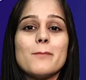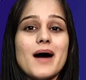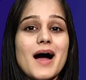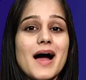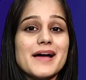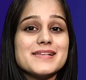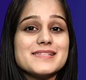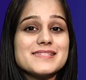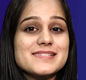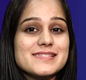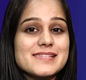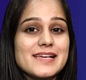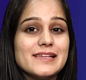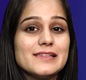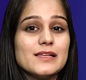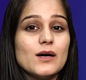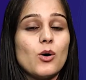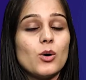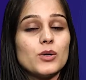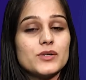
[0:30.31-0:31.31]
बाय
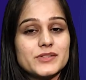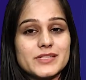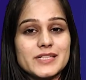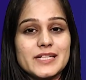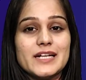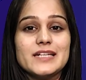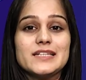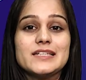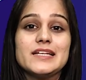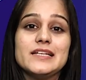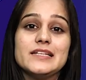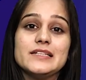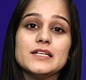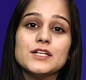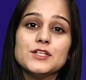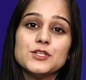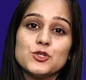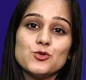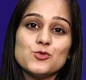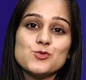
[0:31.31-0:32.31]
सेल और ट्रेड के
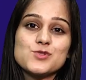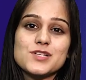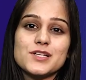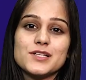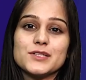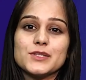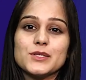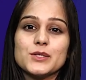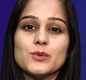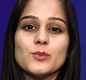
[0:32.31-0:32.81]
लिए यूज करते